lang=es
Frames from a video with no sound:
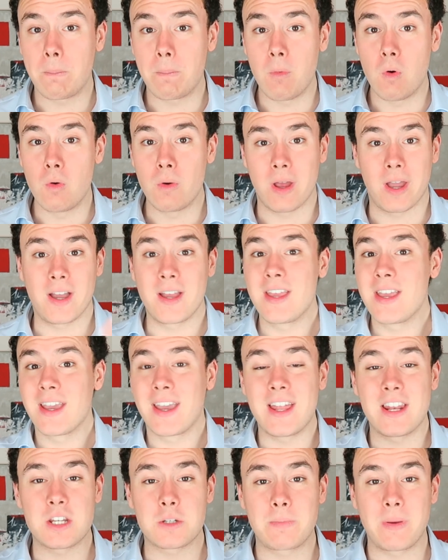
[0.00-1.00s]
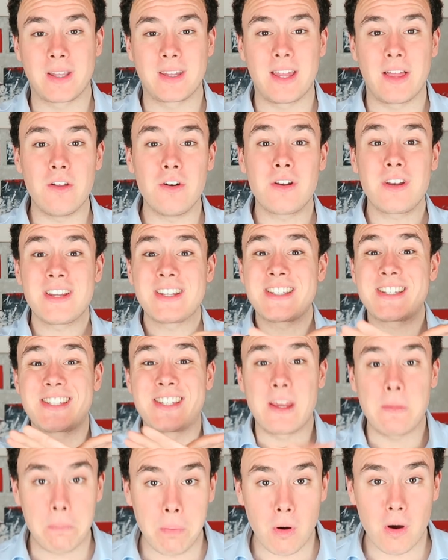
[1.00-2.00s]
Una, que el espectador
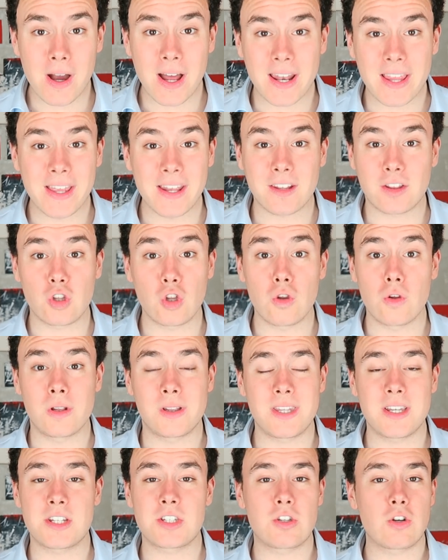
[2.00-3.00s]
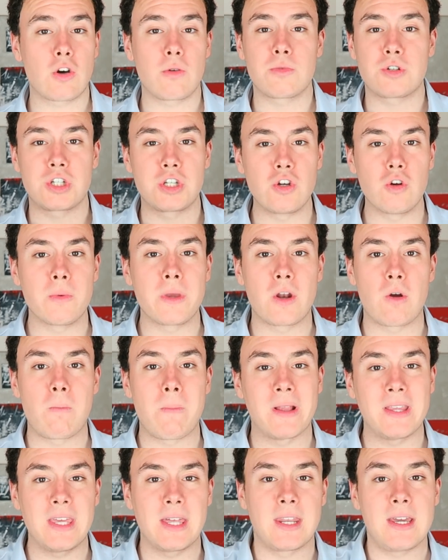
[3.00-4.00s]
se ponga a leer todo el texto como si no hubiera un
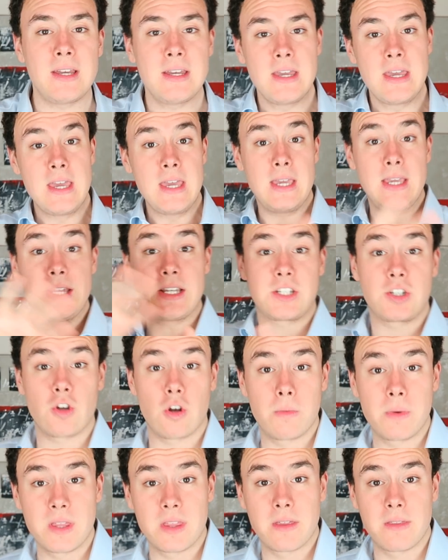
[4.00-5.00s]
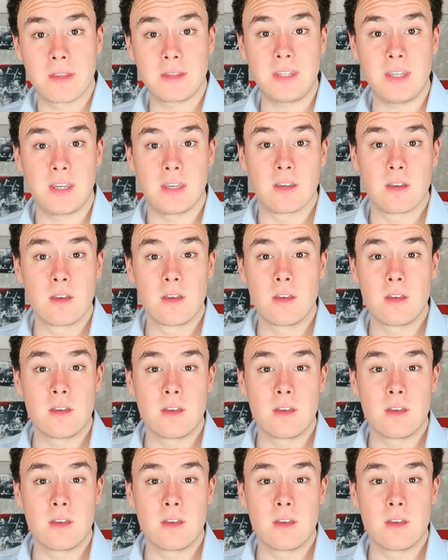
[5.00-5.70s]
mañana y se olvide de ti.